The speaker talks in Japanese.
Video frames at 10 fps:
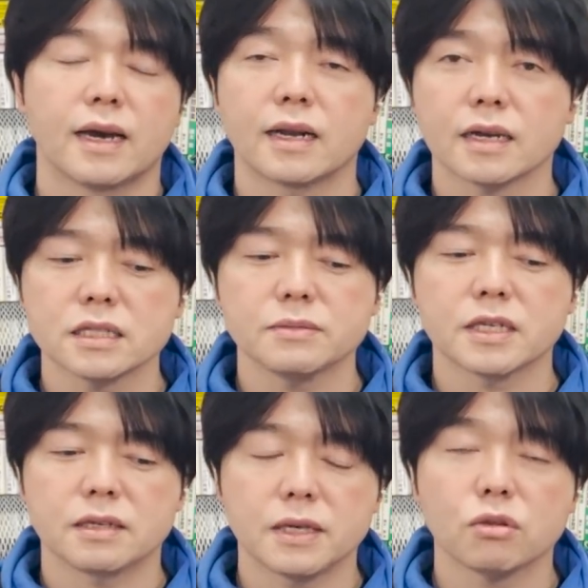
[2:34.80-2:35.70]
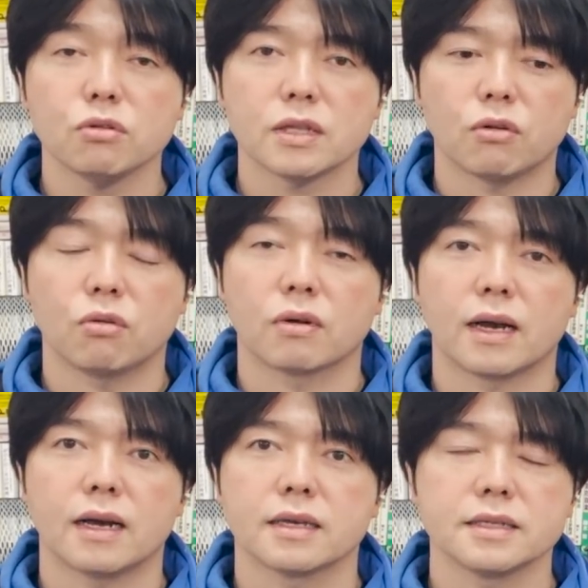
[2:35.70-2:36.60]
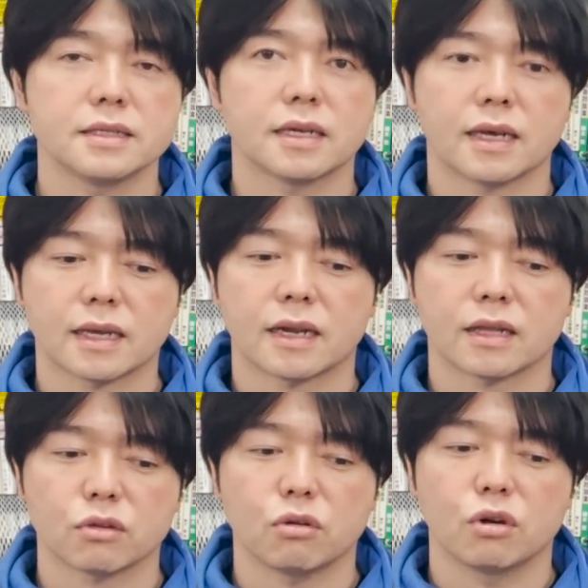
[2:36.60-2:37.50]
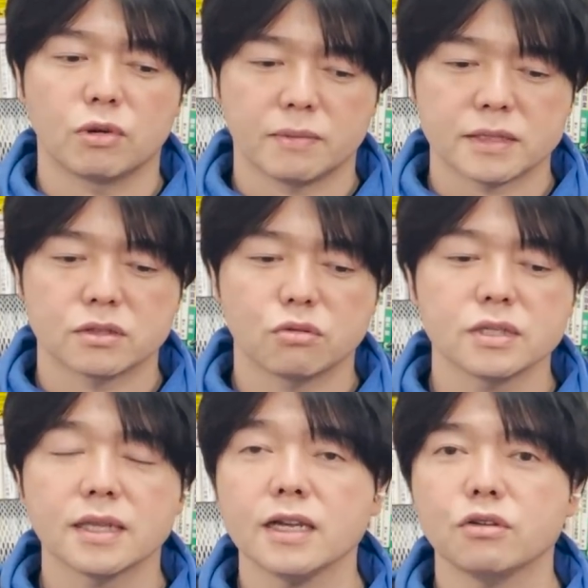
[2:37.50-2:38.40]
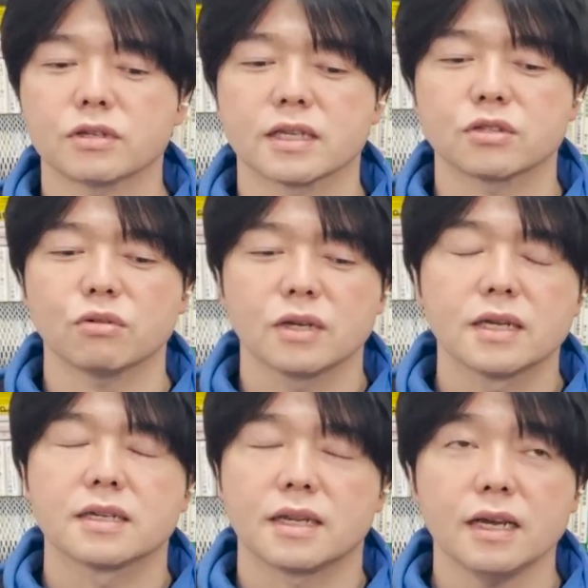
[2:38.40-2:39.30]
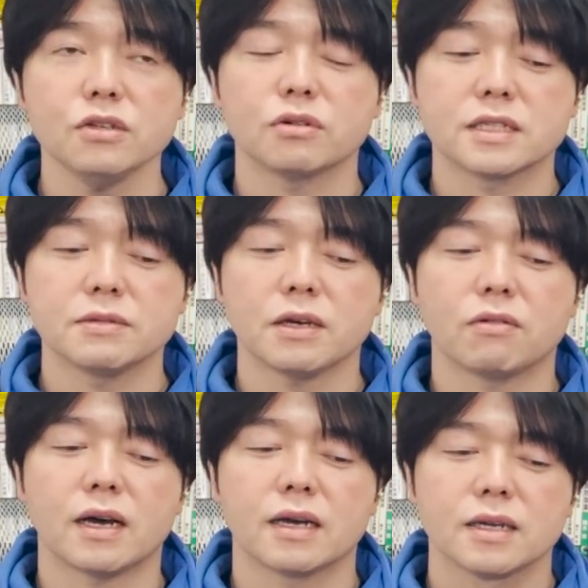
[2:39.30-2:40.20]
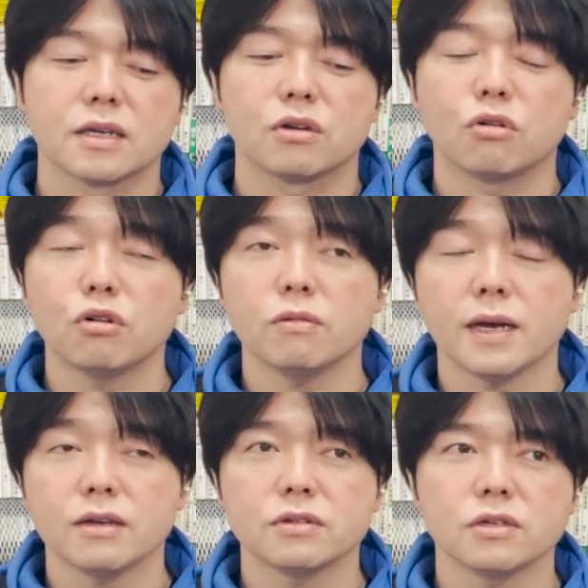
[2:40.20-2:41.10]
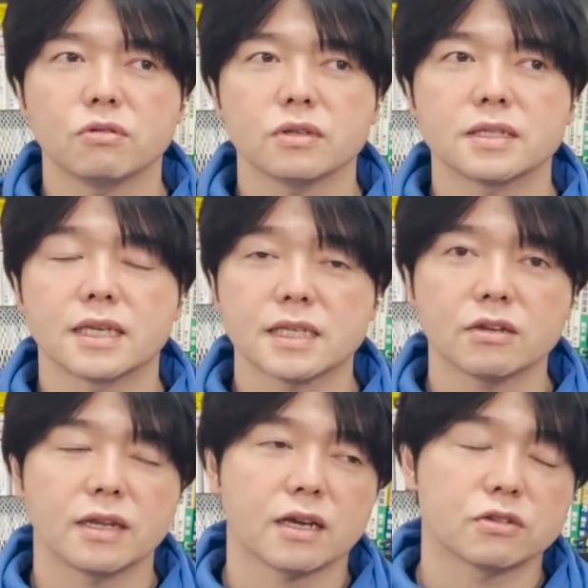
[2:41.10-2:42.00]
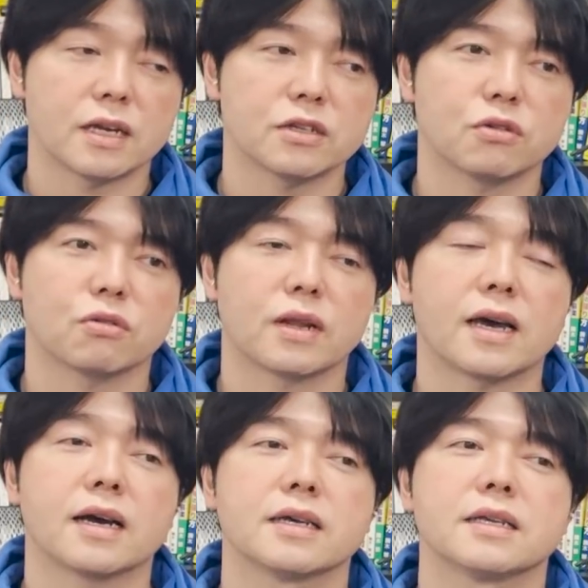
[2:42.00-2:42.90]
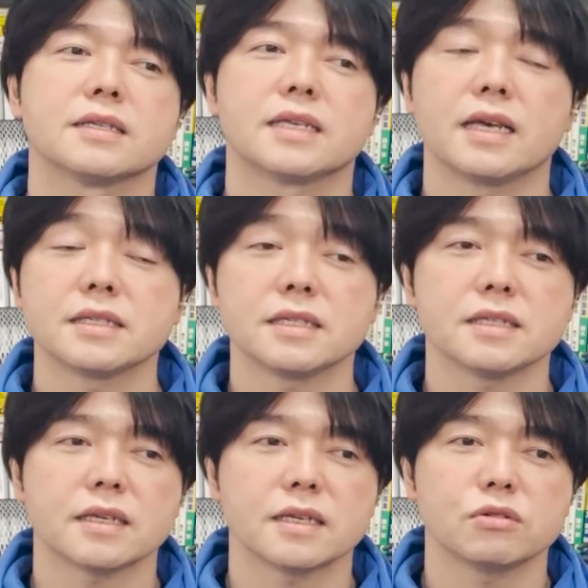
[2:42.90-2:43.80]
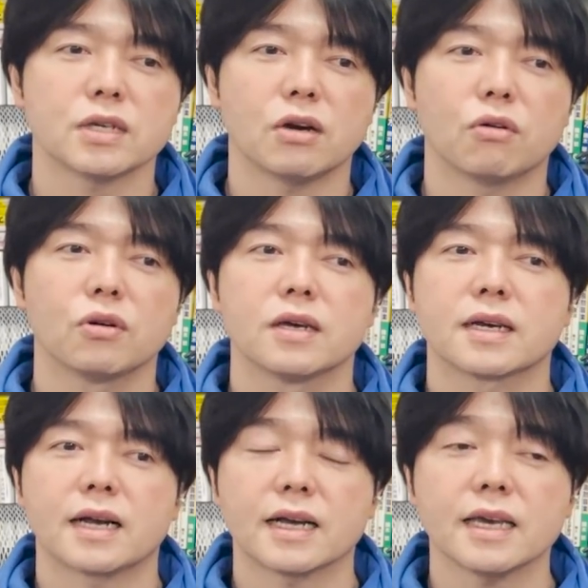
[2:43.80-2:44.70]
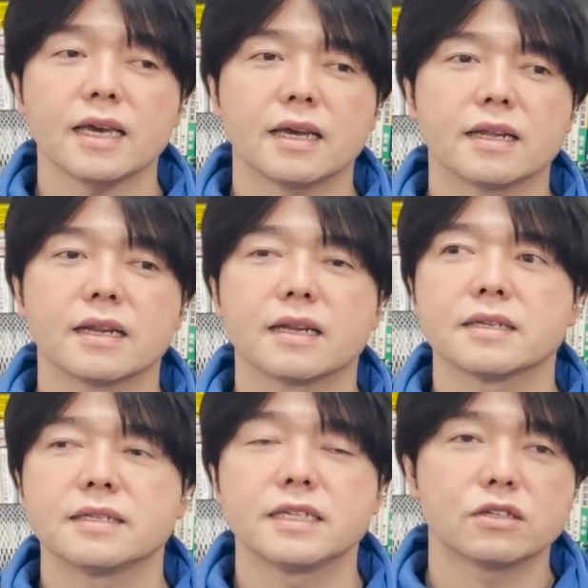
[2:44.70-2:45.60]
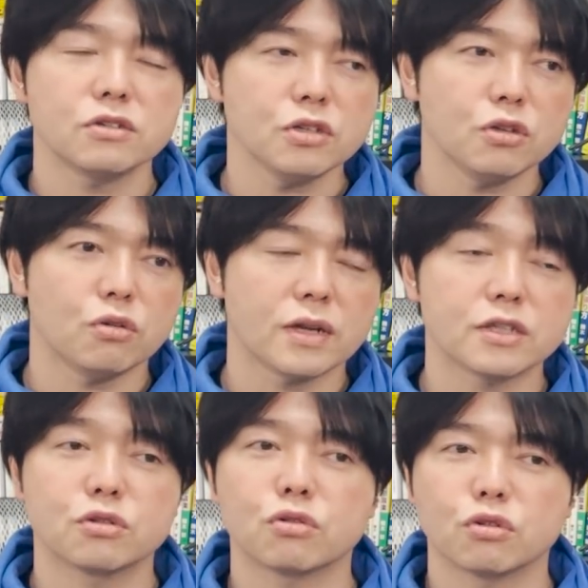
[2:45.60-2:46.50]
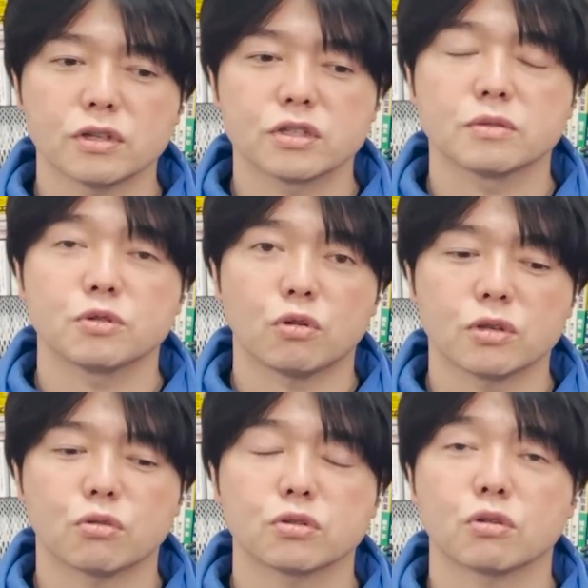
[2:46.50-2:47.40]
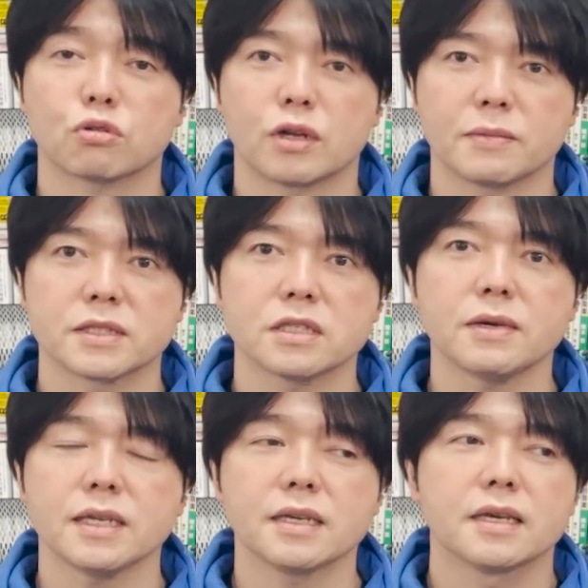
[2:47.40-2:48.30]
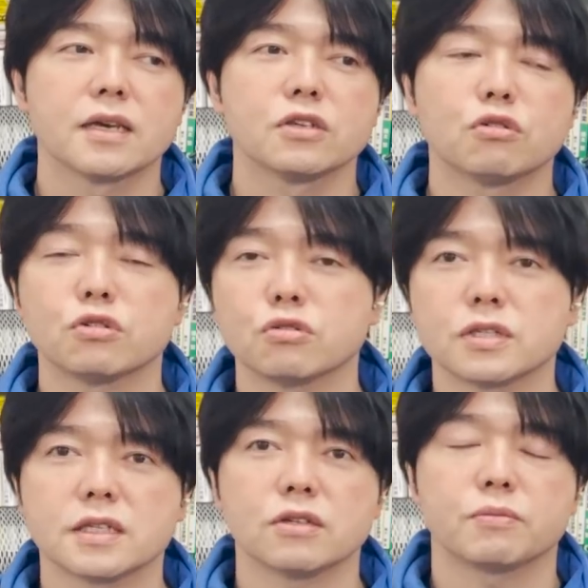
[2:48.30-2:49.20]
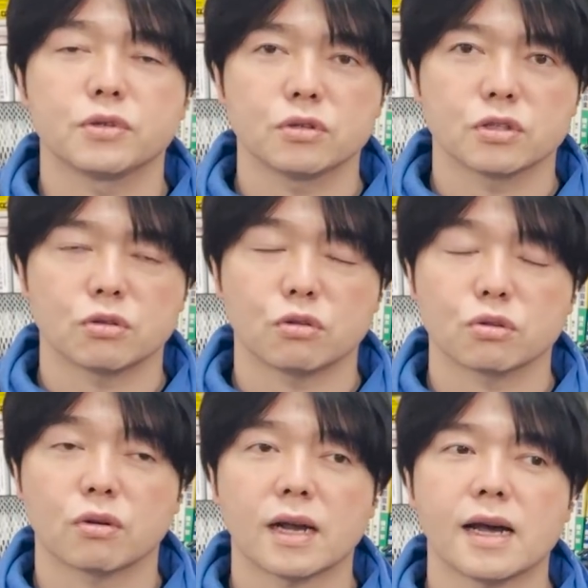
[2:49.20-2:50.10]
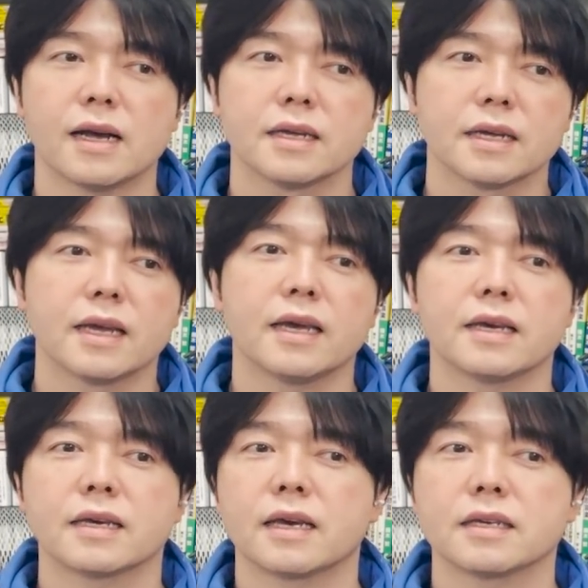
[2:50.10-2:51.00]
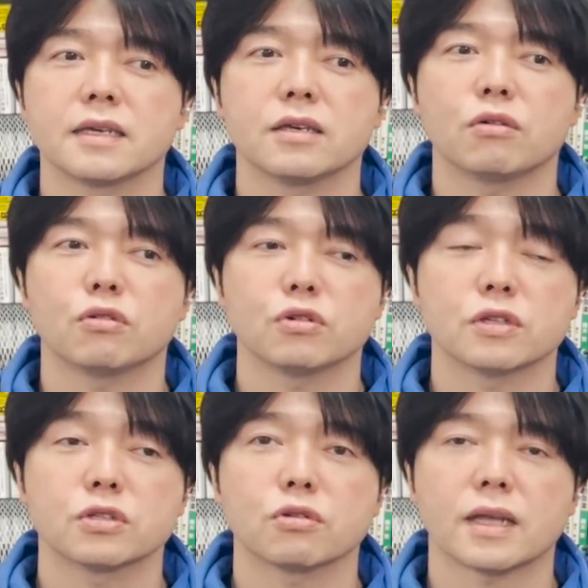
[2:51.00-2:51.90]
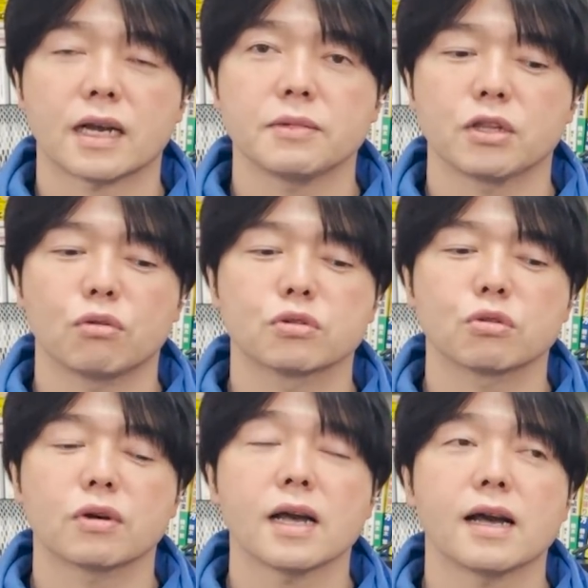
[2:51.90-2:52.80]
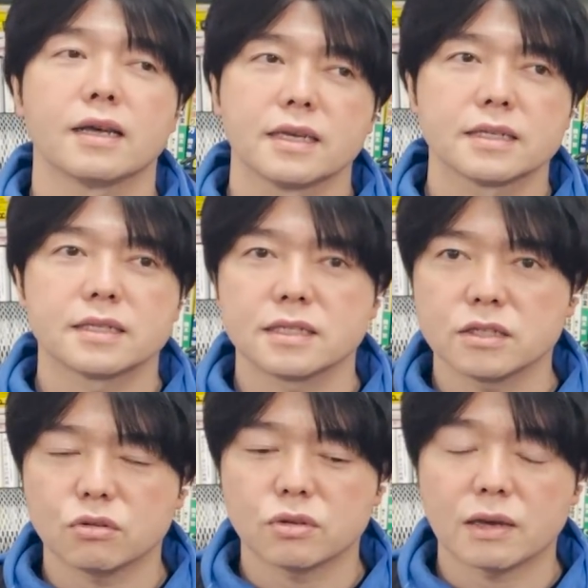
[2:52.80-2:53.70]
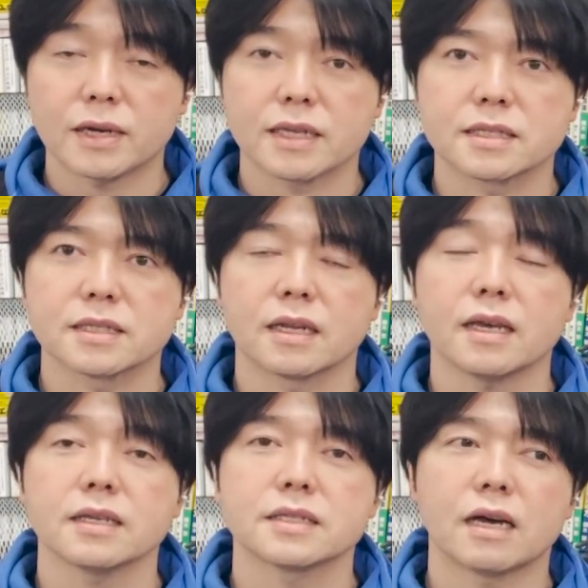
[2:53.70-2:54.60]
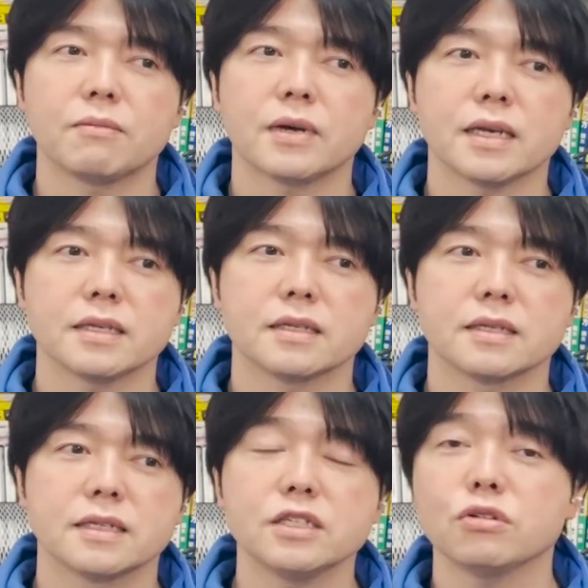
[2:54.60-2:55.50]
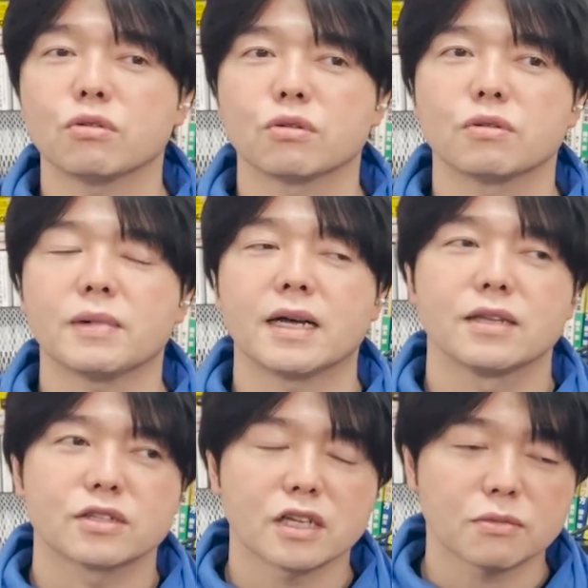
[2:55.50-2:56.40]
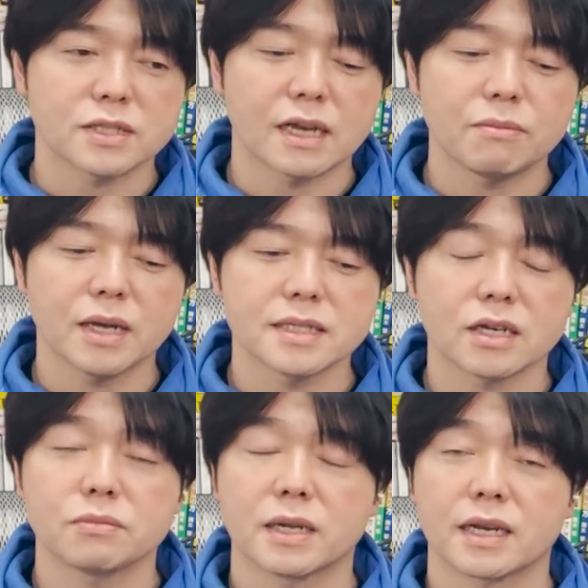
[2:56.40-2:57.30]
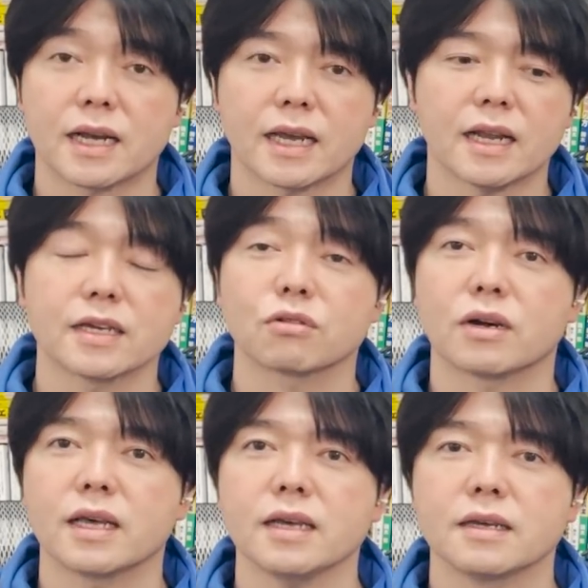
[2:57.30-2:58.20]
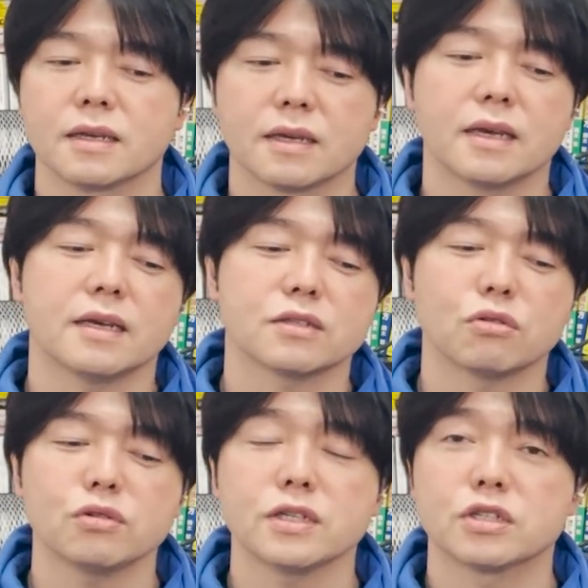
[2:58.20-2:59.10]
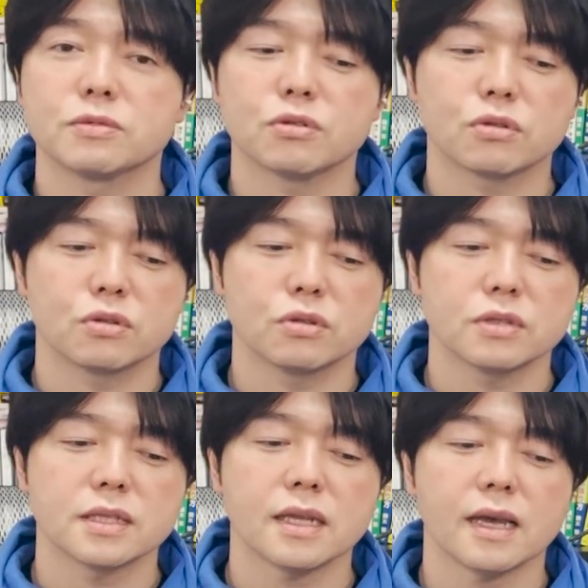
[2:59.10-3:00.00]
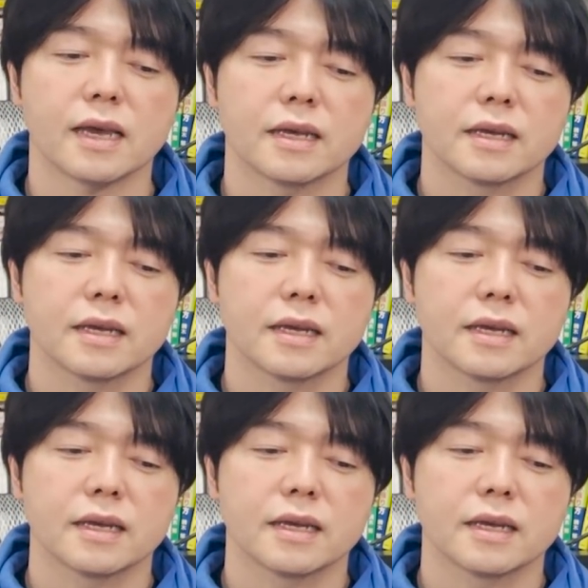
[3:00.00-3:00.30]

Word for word: あらかじめ決めておいた方がいいんじゃないかなと思います。そして何よりですよ。何より一番は狼狽売りをせざるを得なくなるような精神的負荷をかけにくいような状況に自分を置いておくってことになります。つまり余裕資金をプールしておくとか、えー、現金保有率を高めておくとか、信用レバレッジでね、さんばい以上、まあ、少なくともさんばい近くまでかけないとかね、えー、そういうふうに自分を工夫して、